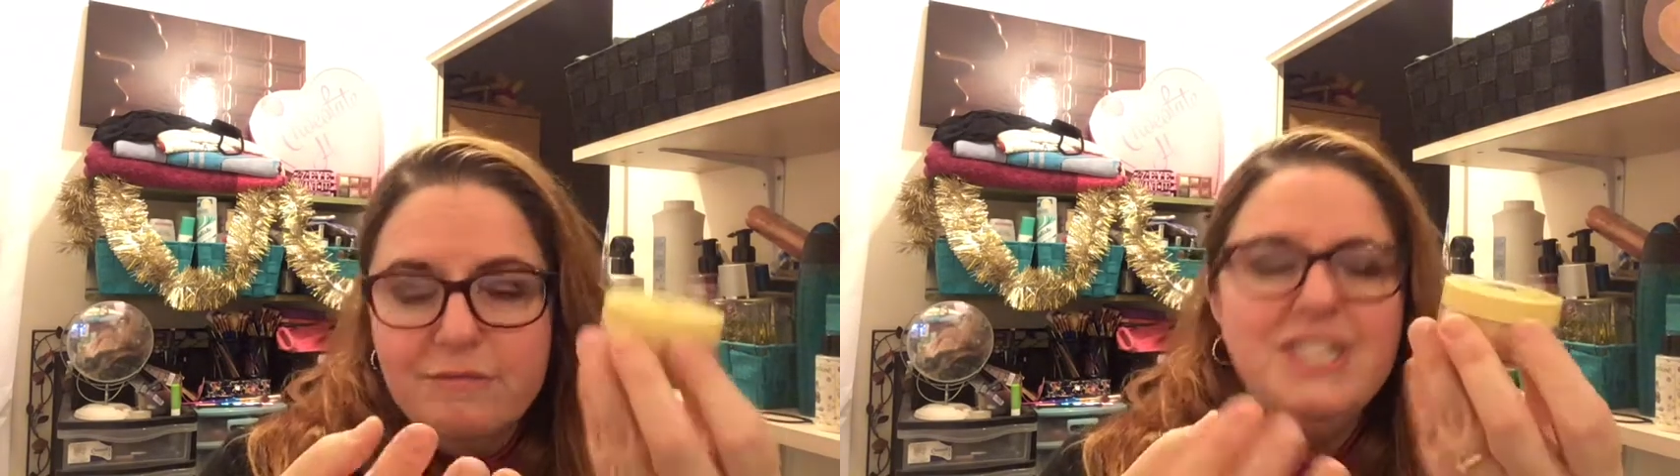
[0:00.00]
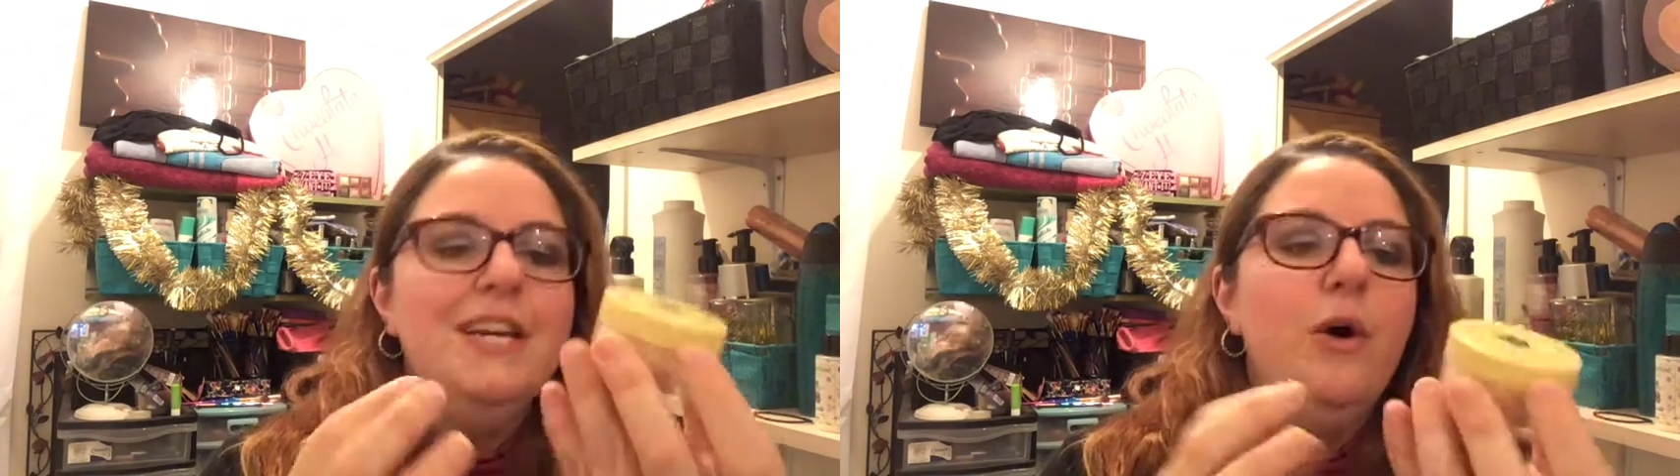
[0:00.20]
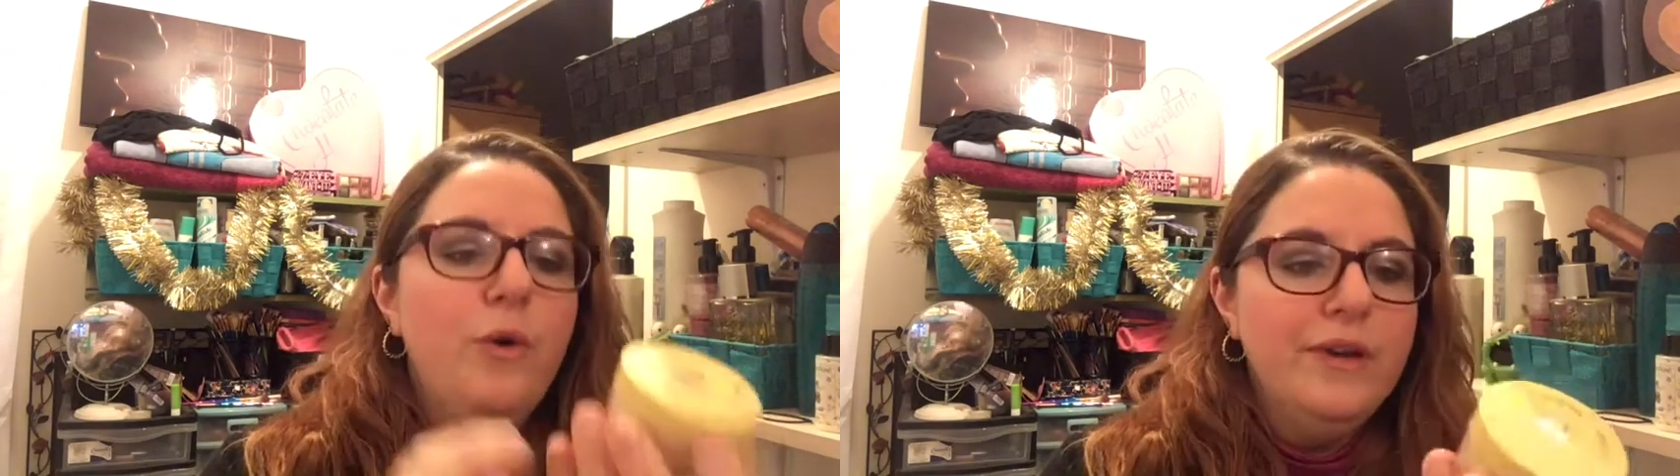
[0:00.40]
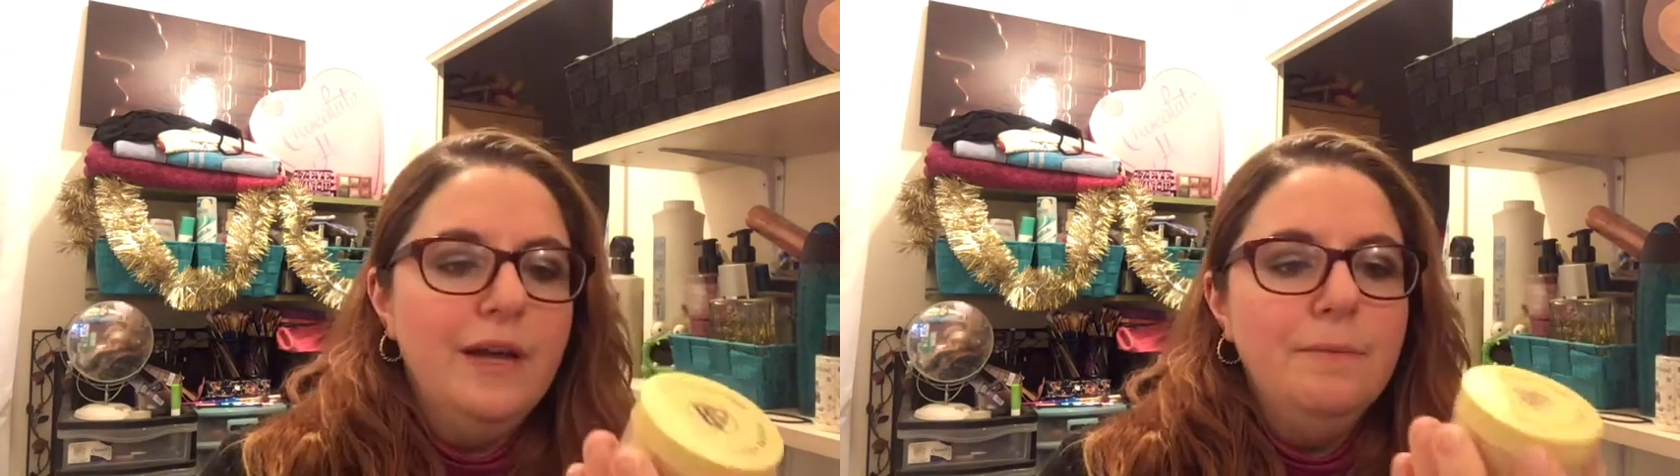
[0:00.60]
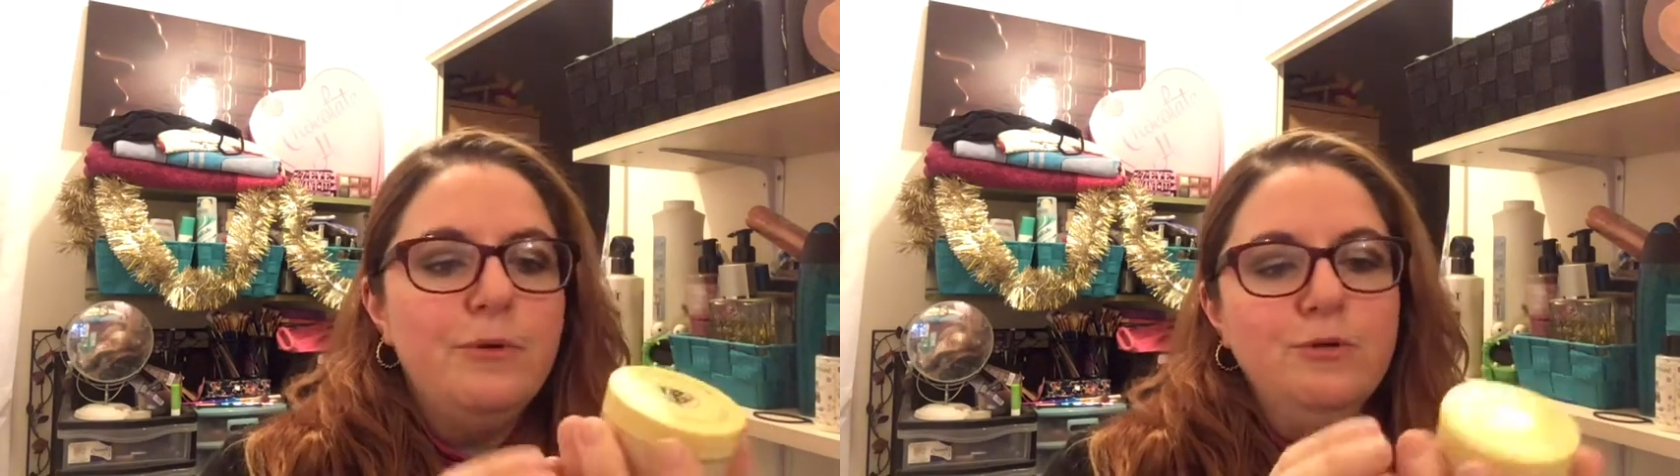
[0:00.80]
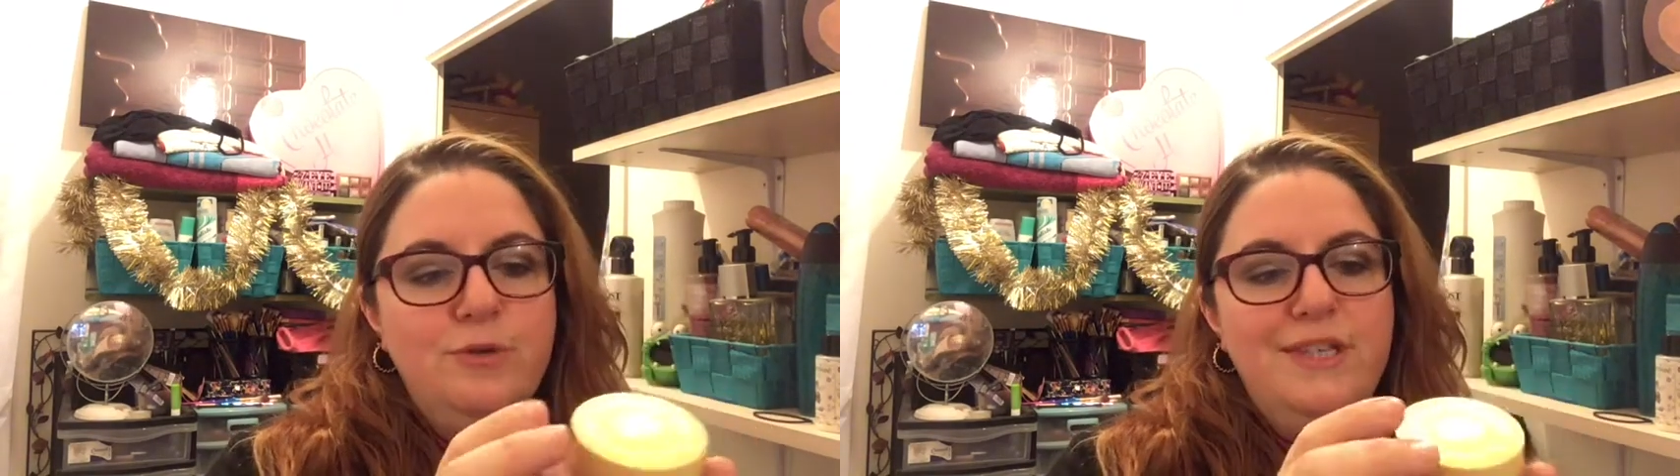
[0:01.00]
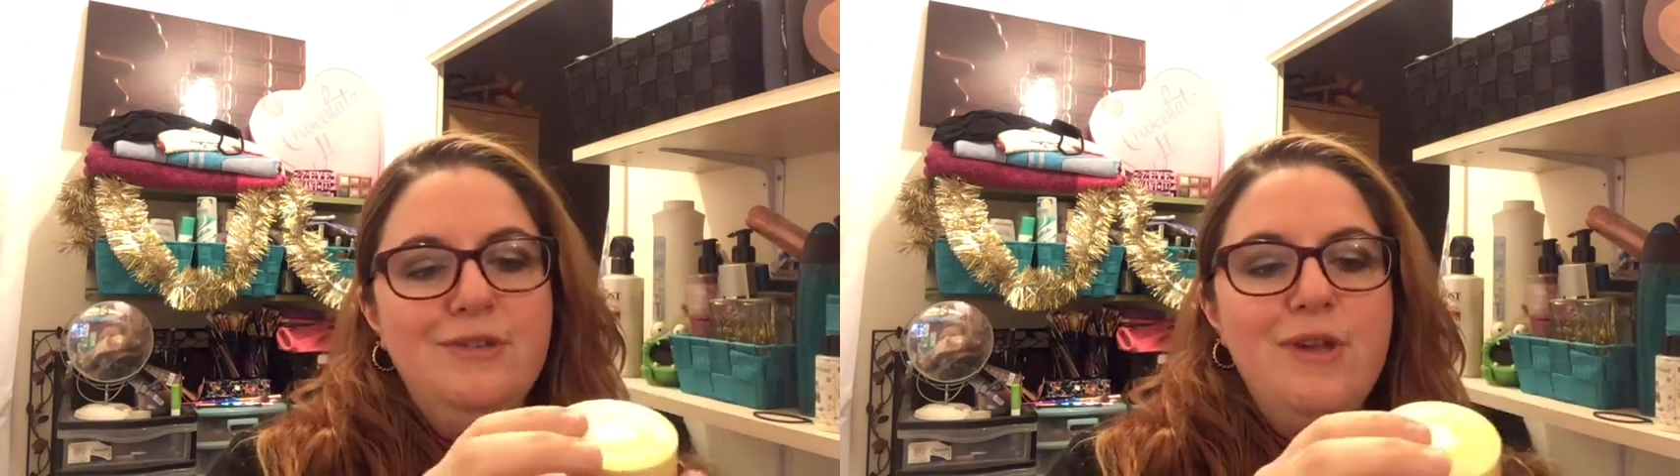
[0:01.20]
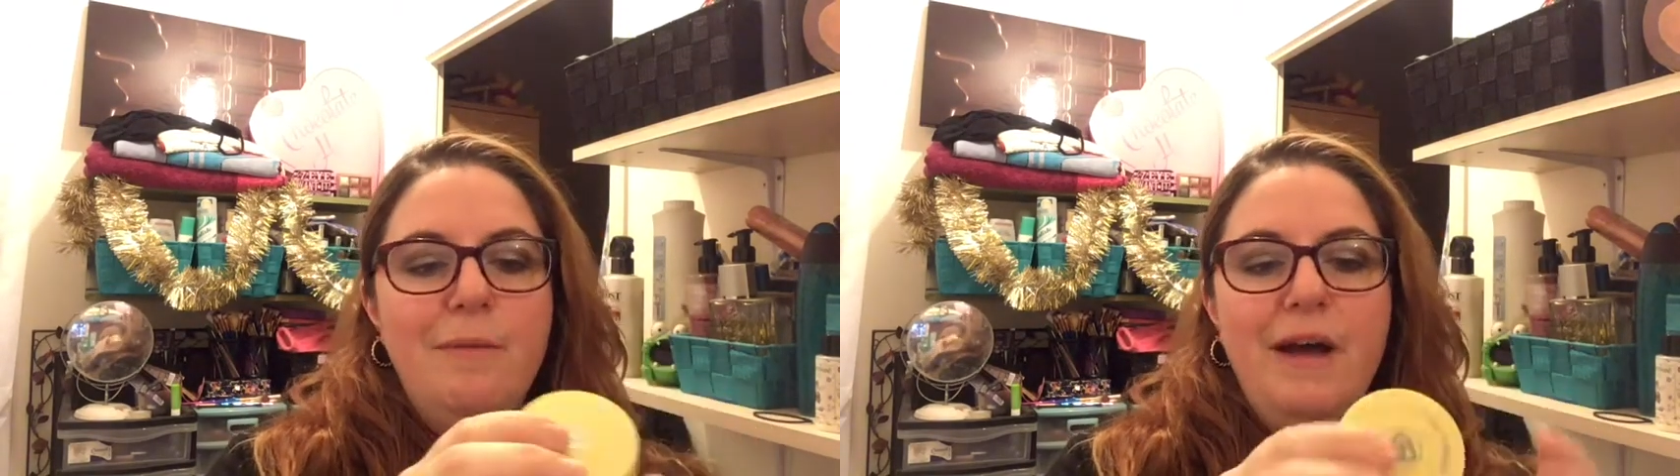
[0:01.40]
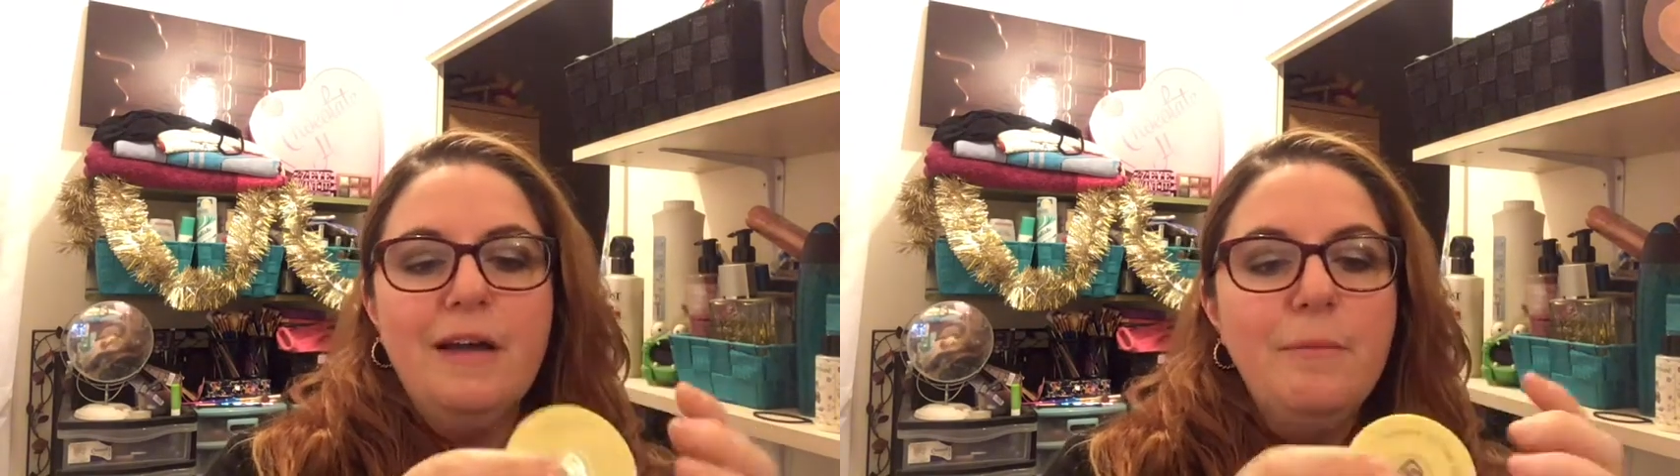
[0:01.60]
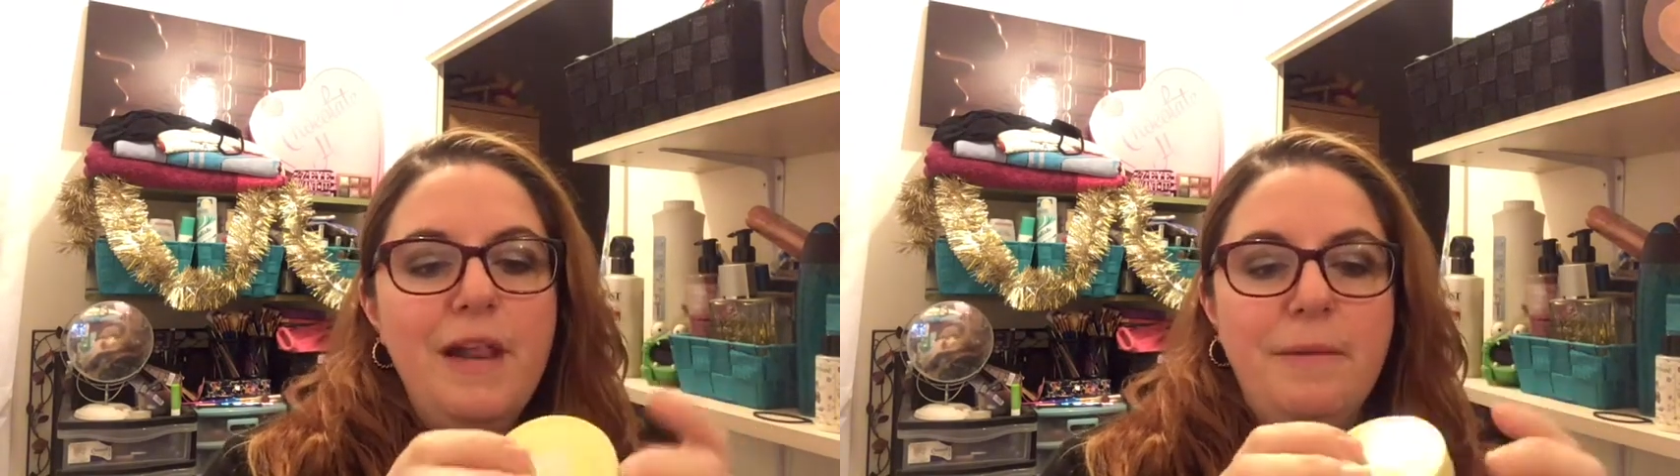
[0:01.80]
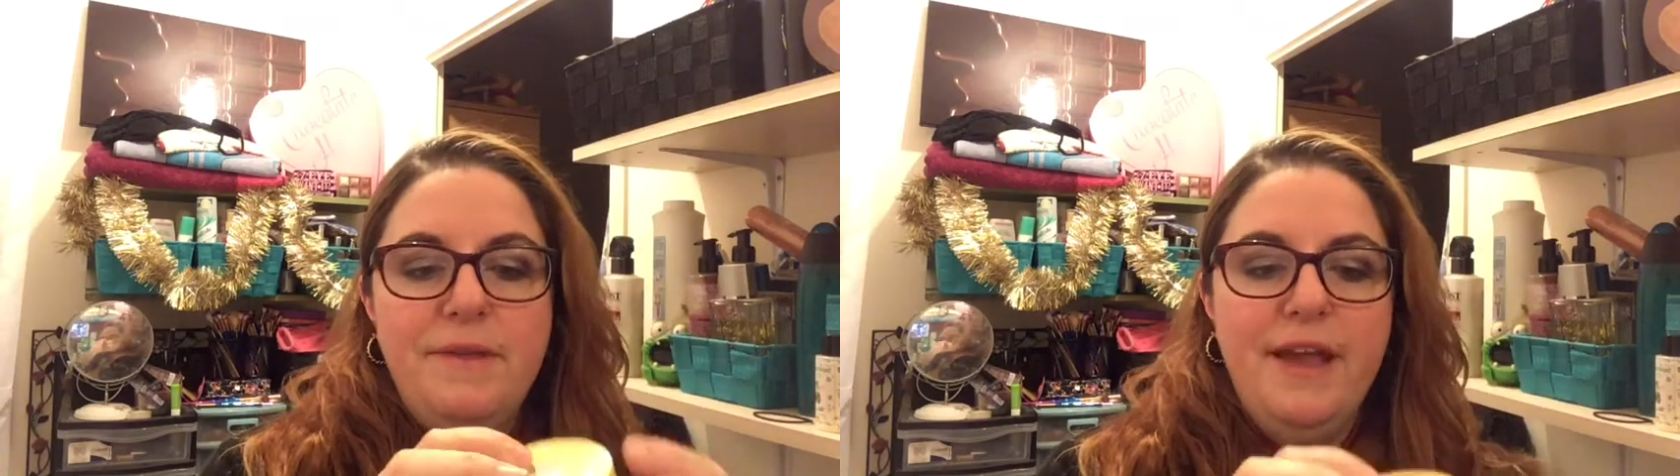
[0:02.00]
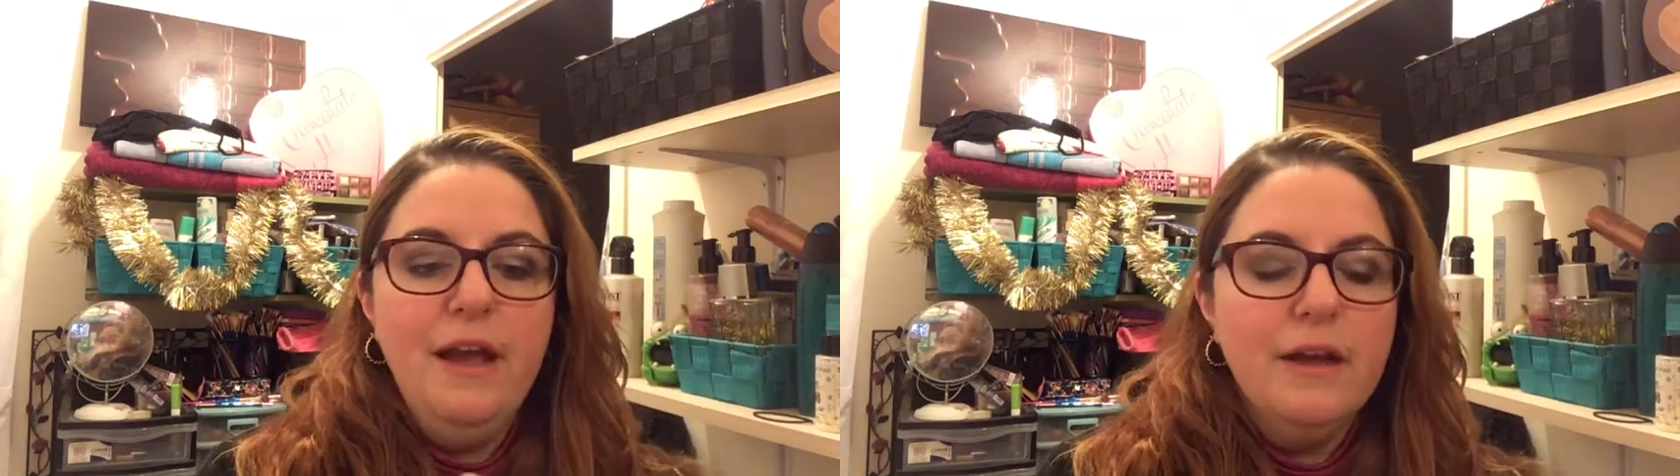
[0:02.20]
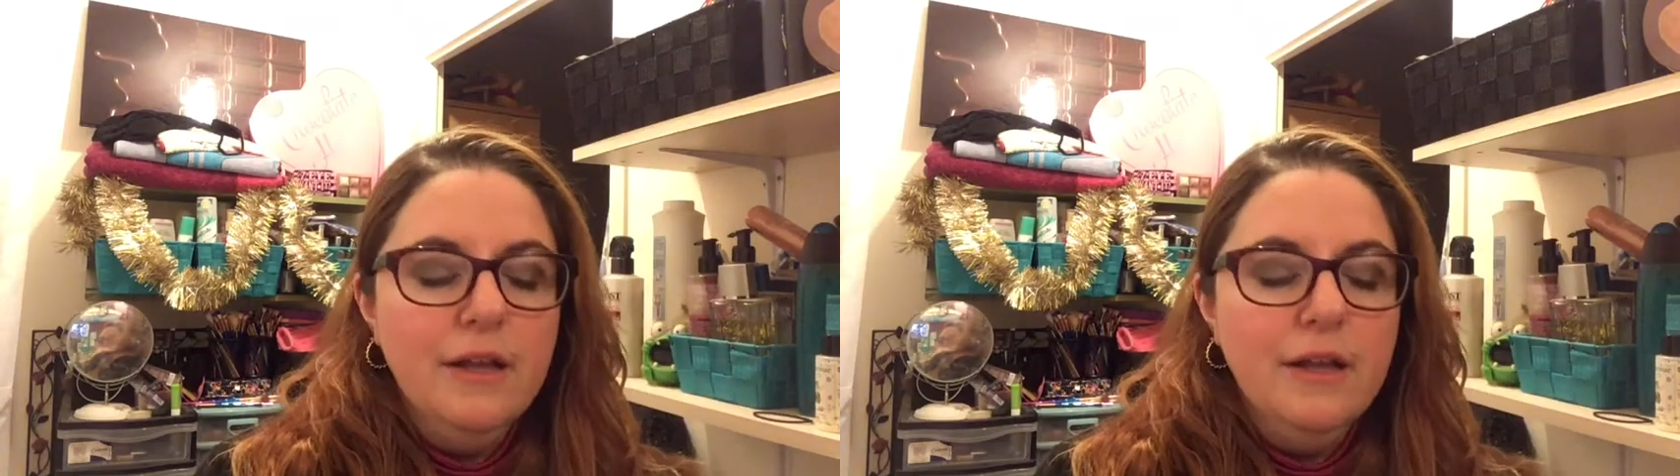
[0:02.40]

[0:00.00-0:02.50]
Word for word: J'ai aucun produit de la marque Bella Pierre.